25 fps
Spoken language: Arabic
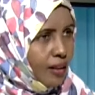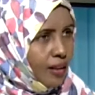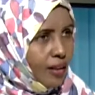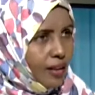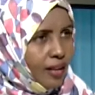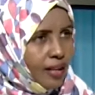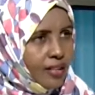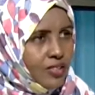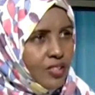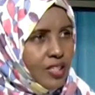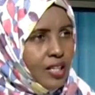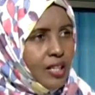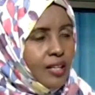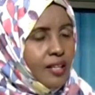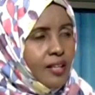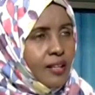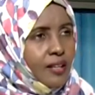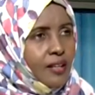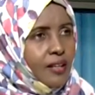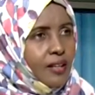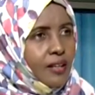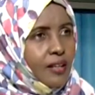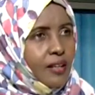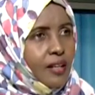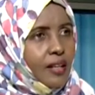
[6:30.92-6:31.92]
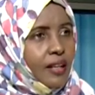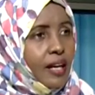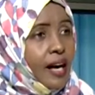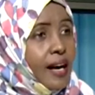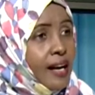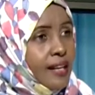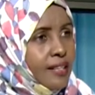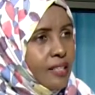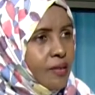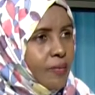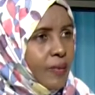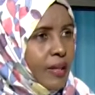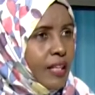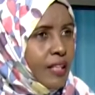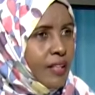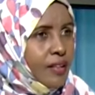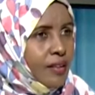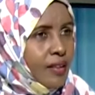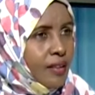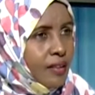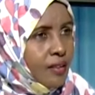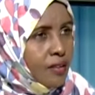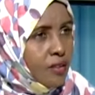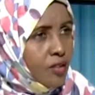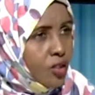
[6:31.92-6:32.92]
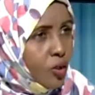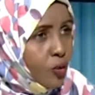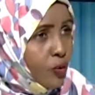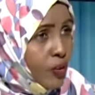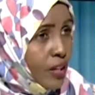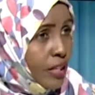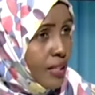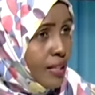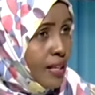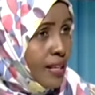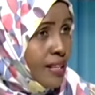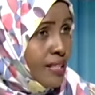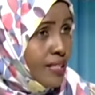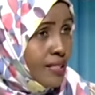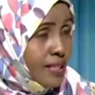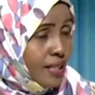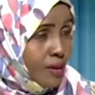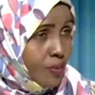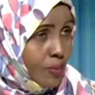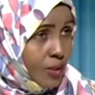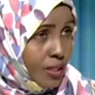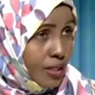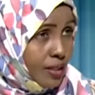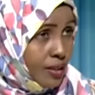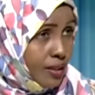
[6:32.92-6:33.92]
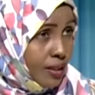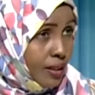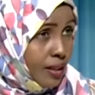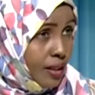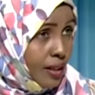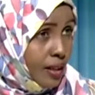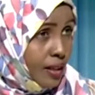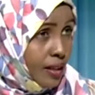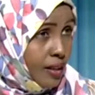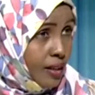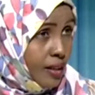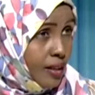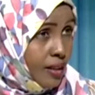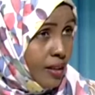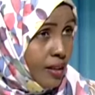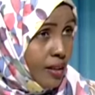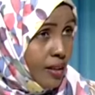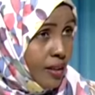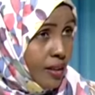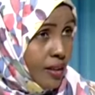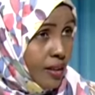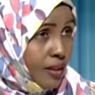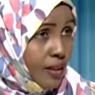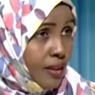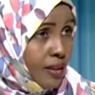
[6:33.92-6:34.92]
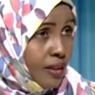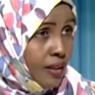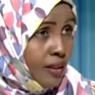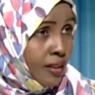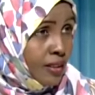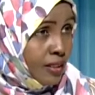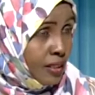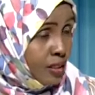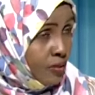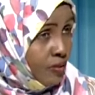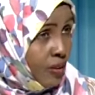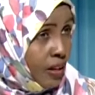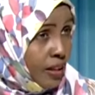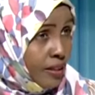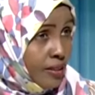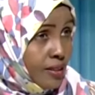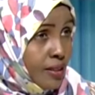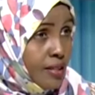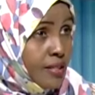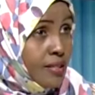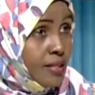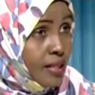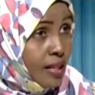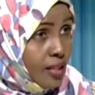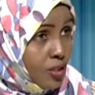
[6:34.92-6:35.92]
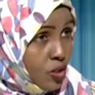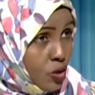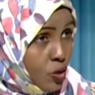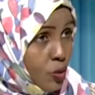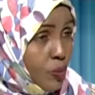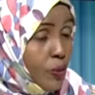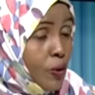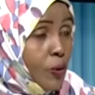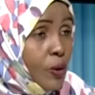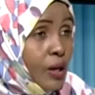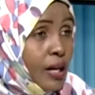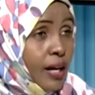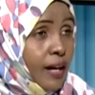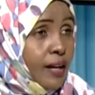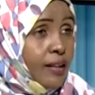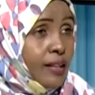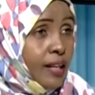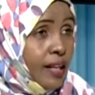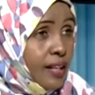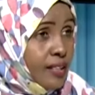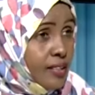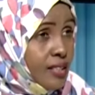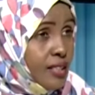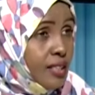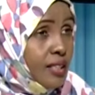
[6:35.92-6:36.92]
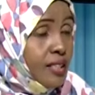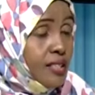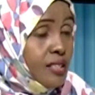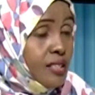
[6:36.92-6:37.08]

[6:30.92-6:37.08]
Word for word: الأجيال القادمة أيضا سوف يتأثر بتلك الاتفاقية إذا أثيوبيا وقعت على تلك